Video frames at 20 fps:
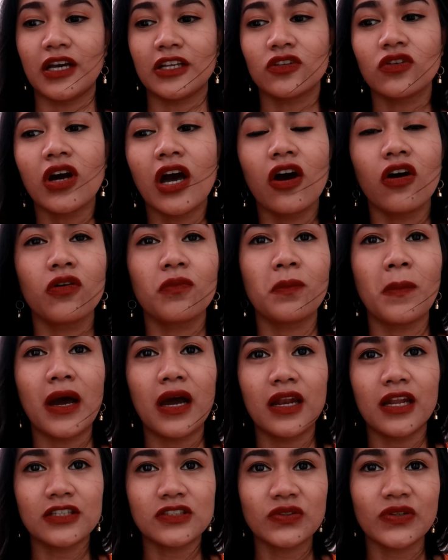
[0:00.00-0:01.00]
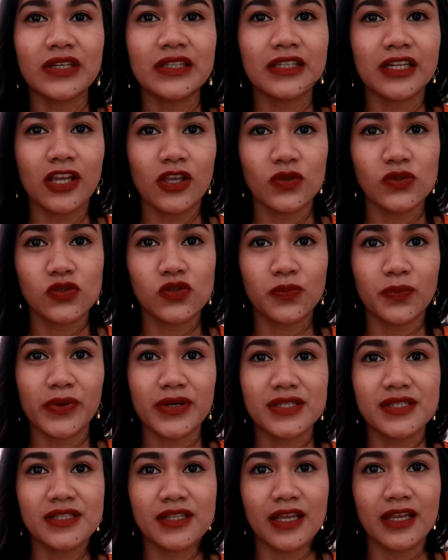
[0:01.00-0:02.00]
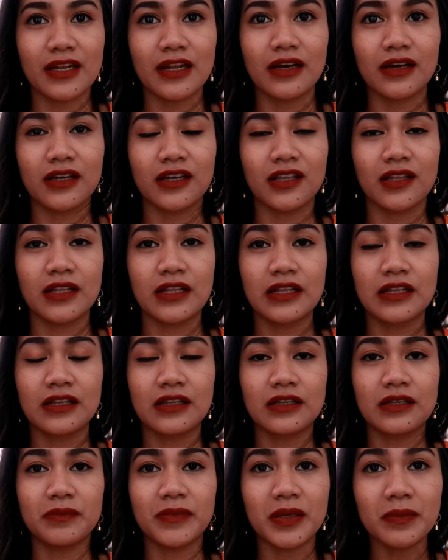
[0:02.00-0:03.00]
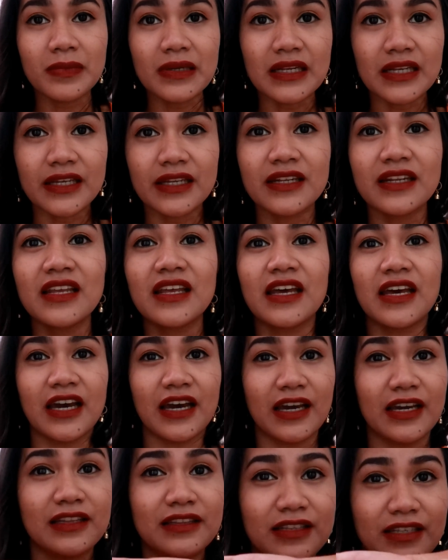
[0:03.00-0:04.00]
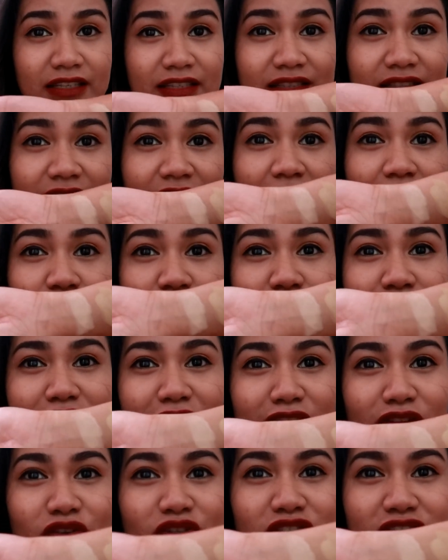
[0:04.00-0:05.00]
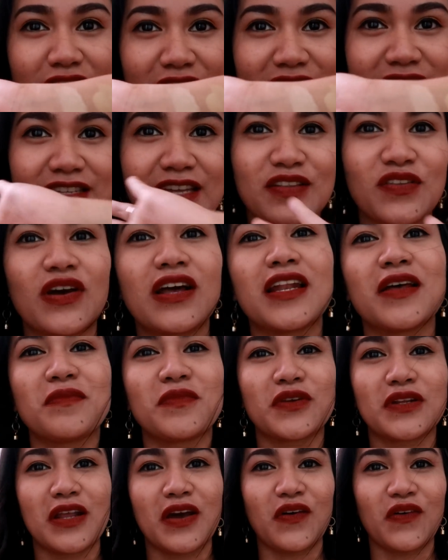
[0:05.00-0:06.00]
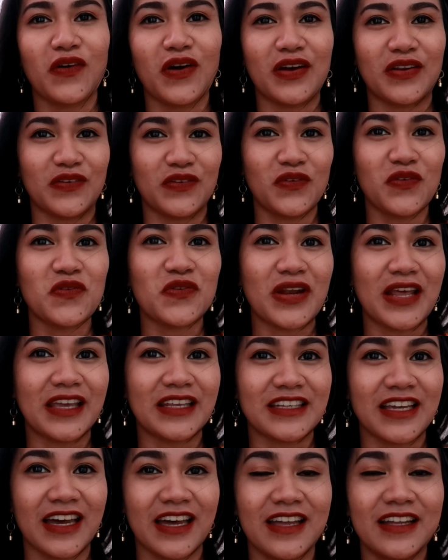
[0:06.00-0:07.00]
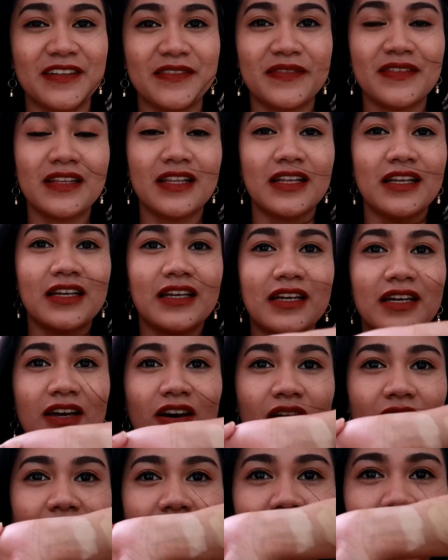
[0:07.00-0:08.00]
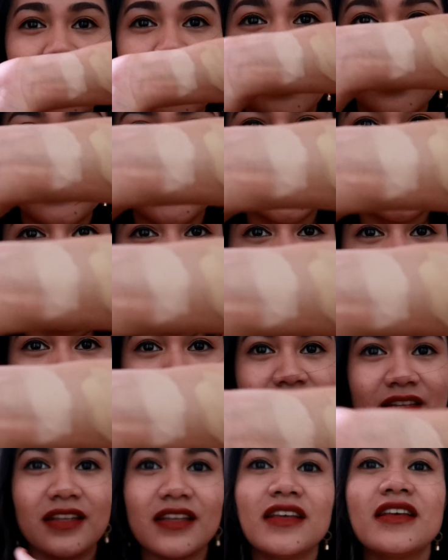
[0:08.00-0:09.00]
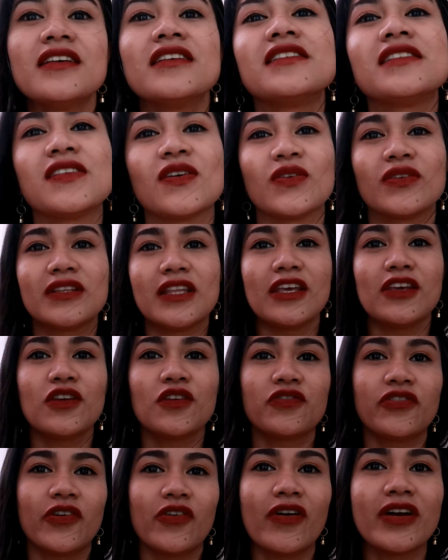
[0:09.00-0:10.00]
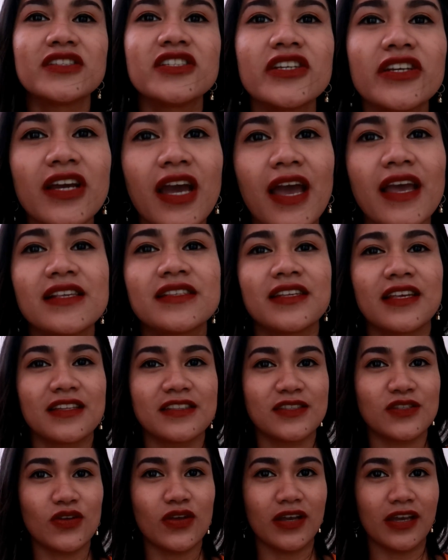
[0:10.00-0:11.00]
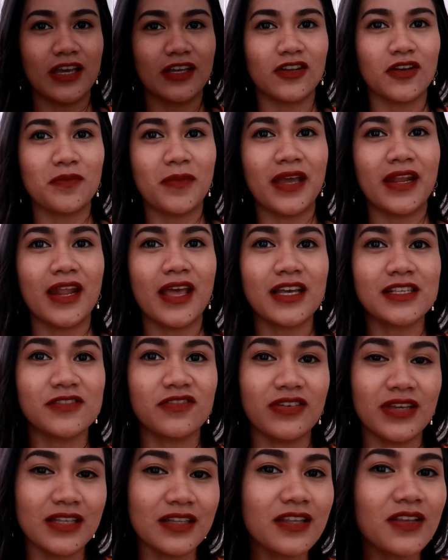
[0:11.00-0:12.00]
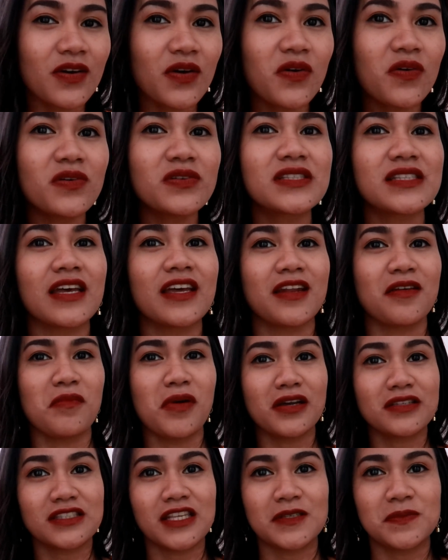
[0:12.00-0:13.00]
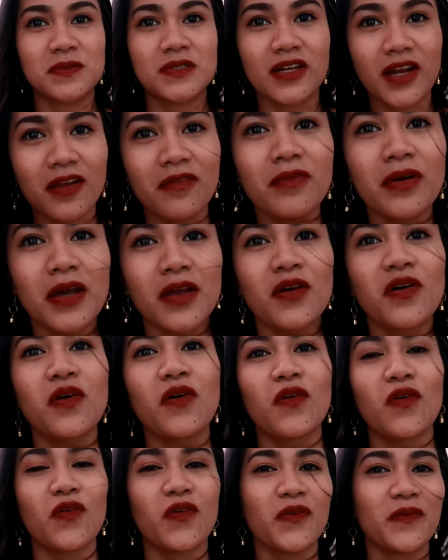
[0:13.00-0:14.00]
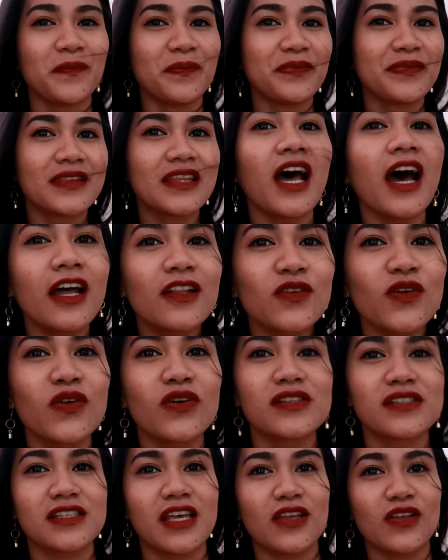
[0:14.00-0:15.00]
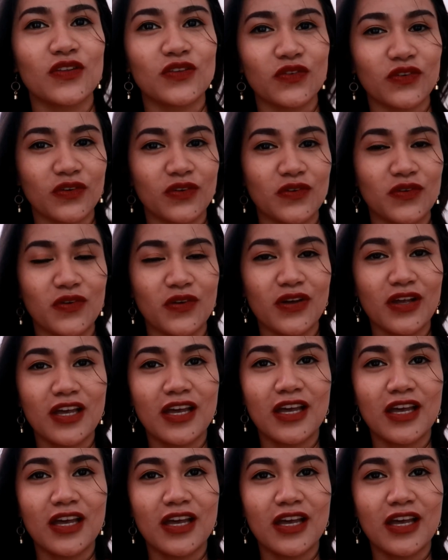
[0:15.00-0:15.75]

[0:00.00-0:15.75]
Ito nga, kung balak nung itry yung Super Stay ng Maybelline, at least, itong tatlong shades na to, alam nyo na kung anong kulay niya on the skin. So, thank you for watching guys and see you again on my next video. Sana mag-subscribe kayo kung nakatulong sa inyo itong